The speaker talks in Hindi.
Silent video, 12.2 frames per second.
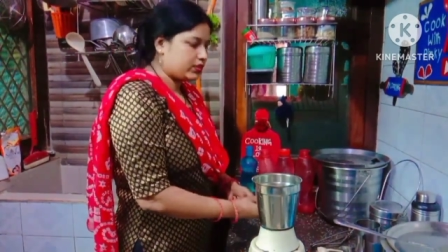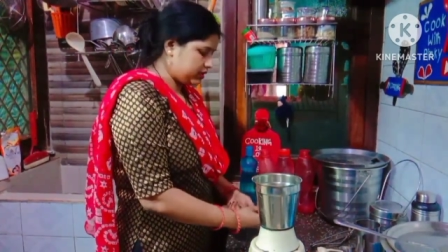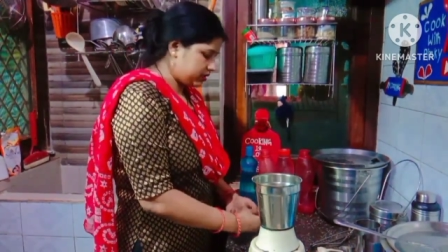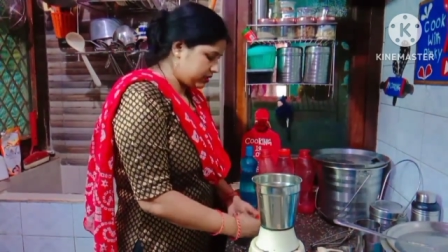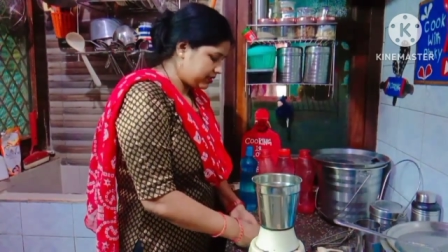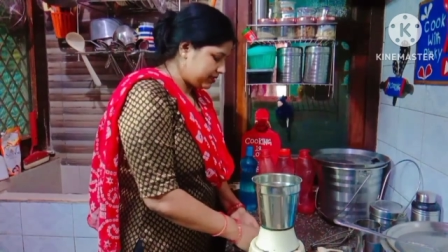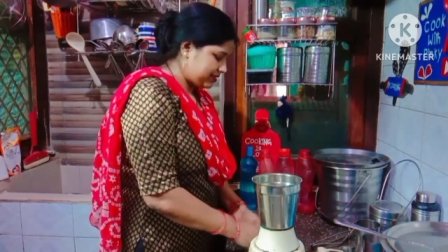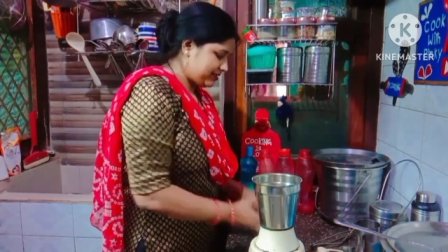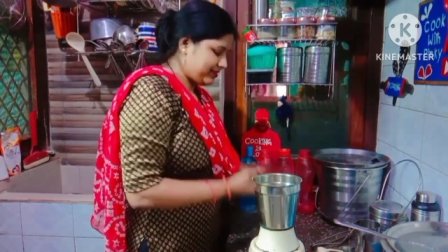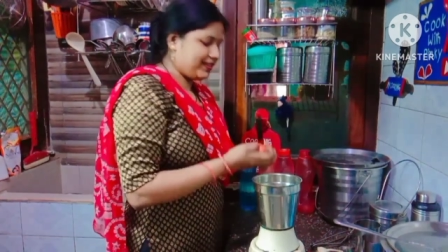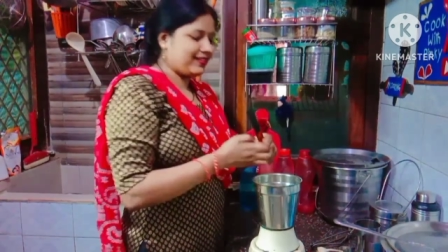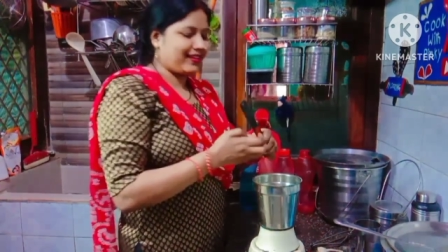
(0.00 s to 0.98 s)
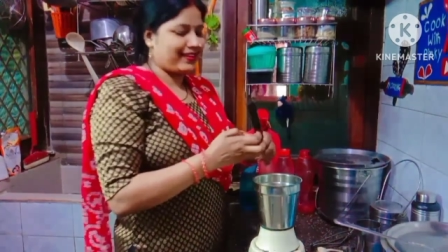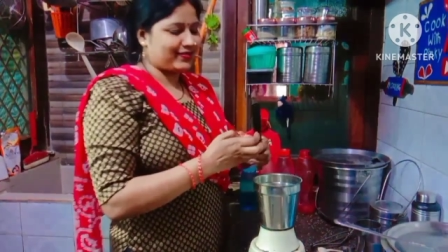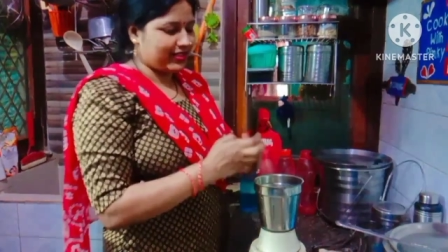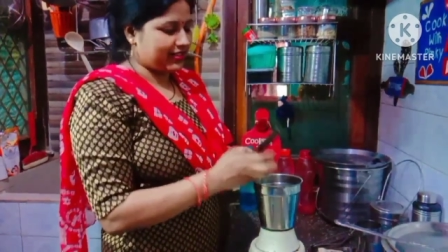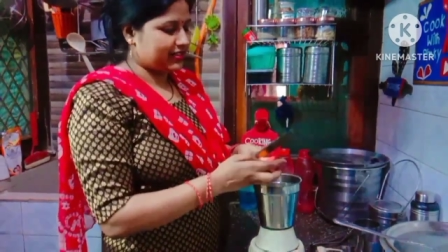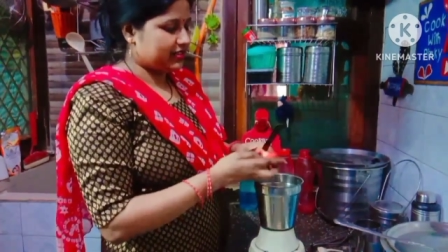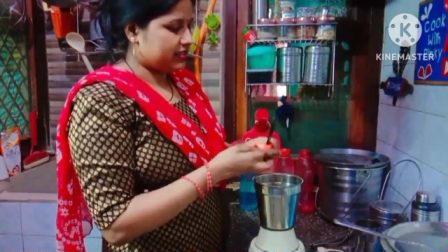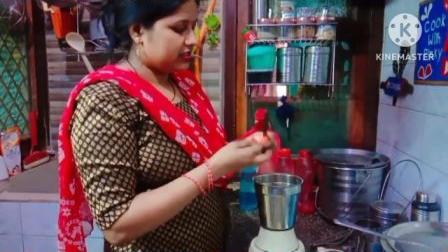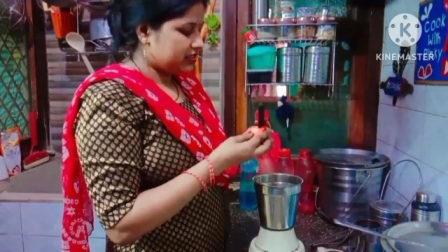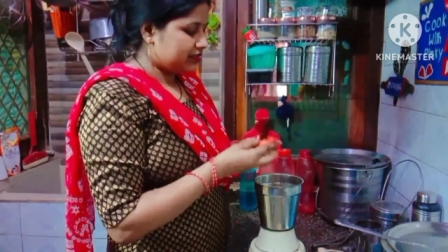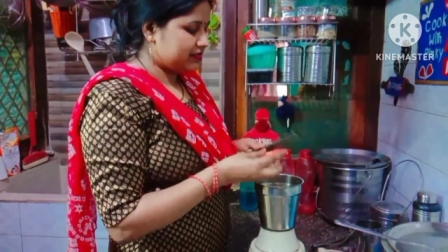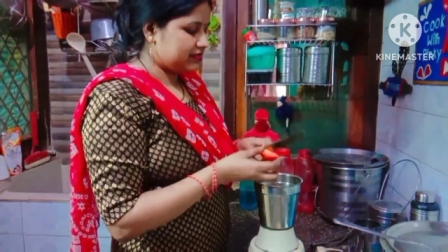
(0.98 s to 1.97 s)
लेकर आई थी और ये लोग ना रात
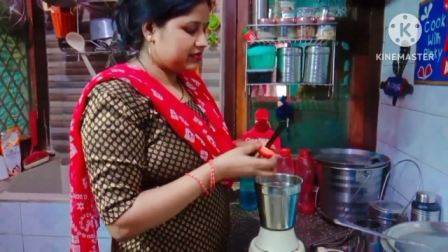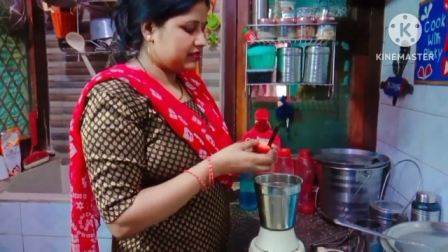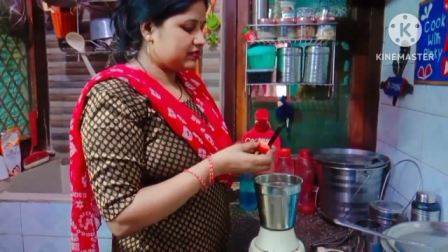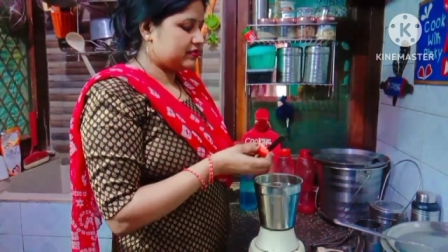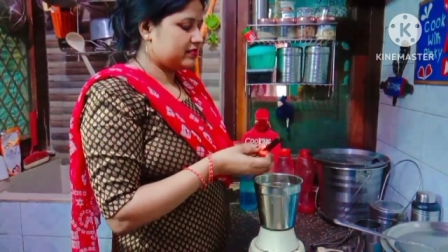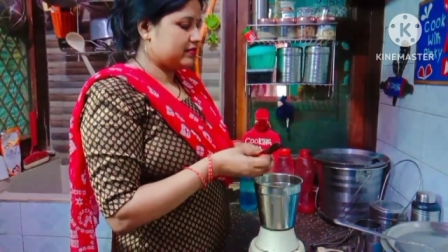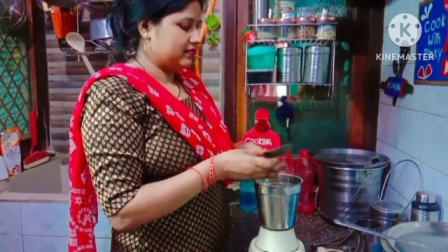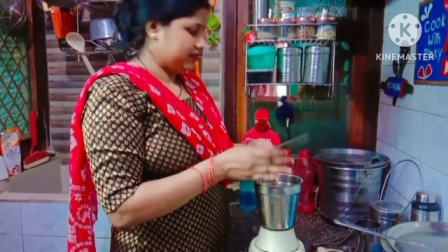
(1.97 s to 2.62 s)
से लगे हुए हैं